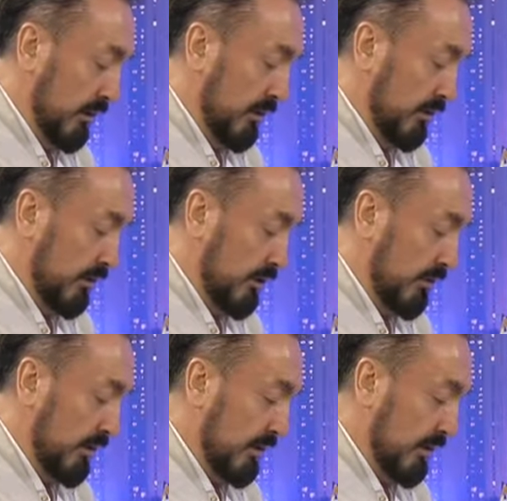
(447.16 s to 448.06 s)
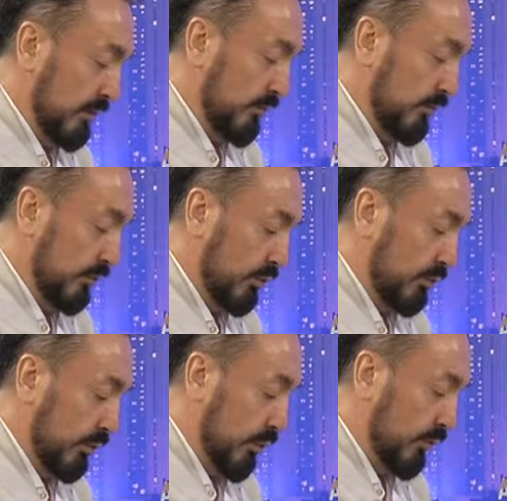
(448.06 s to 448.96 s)
Şimdi siz bu sözü
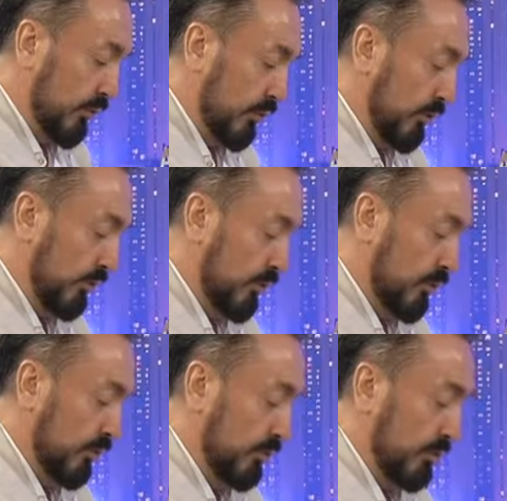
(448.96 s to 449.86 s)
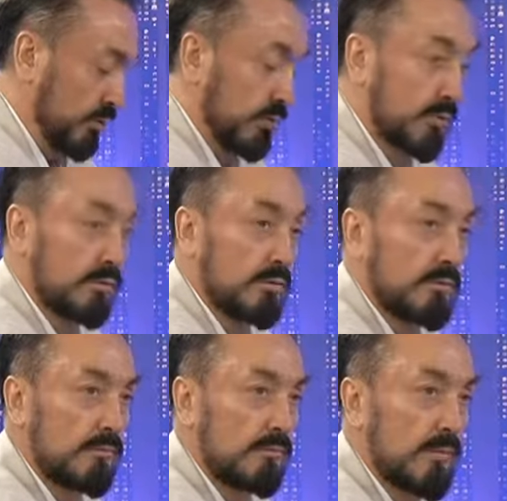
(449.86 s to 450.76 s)
hor mu görüp küçümsüyorsunuz?
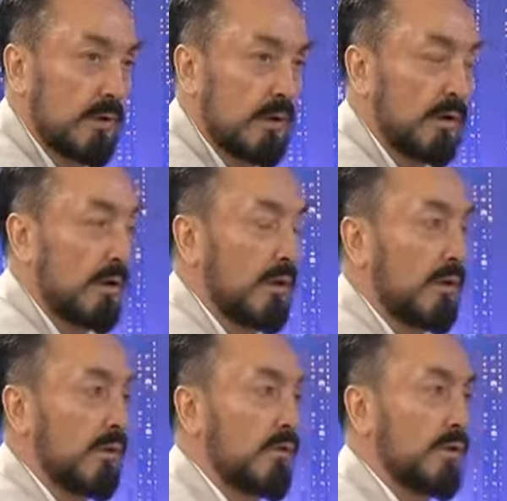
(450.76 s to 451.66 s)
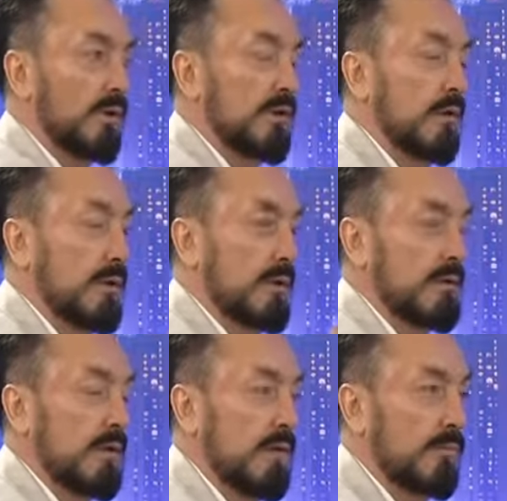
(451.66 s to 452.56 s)
Kur'an'ı,
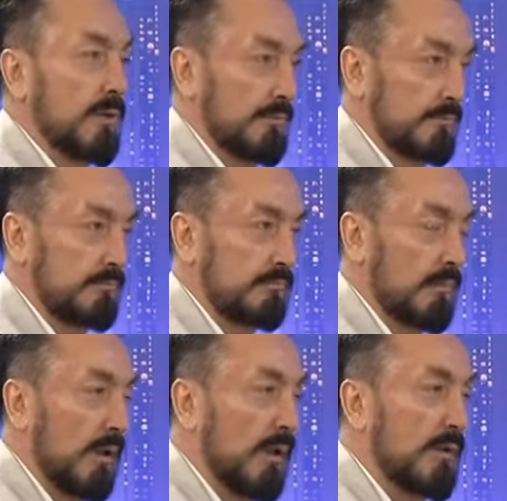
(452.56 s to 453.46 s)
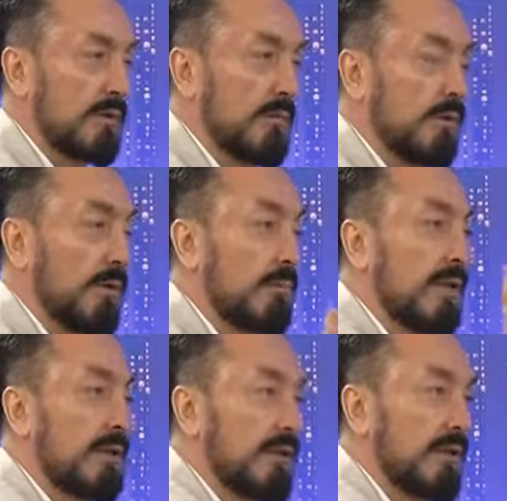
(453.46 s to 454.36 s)
İslam'ı, aynı zamanda
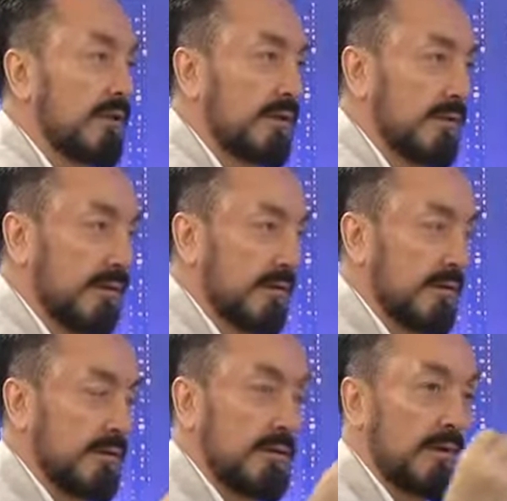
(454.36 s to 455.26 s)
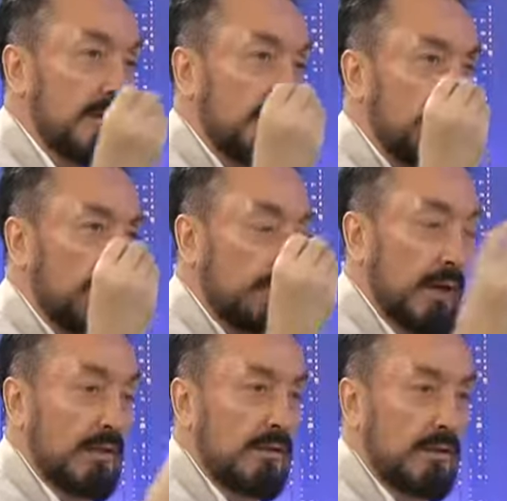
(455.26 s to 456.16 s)
Mehdiyeti,
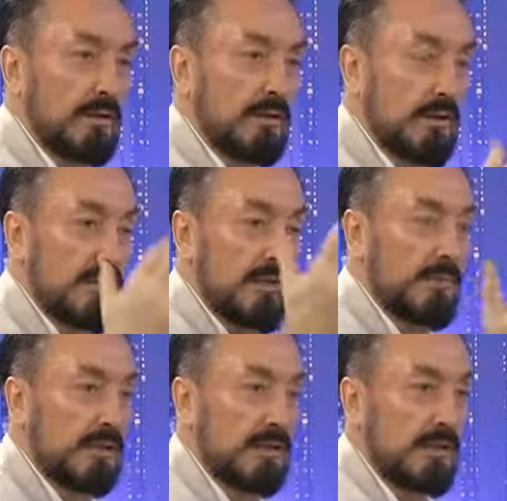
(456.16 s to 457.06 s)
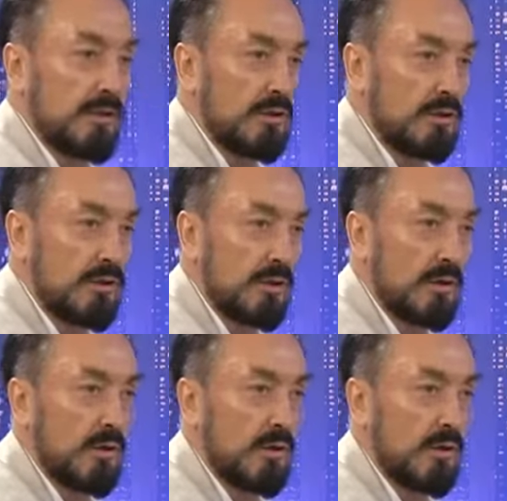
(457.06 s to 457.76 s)
Mehdi'yi, İsa Mesih'in inişini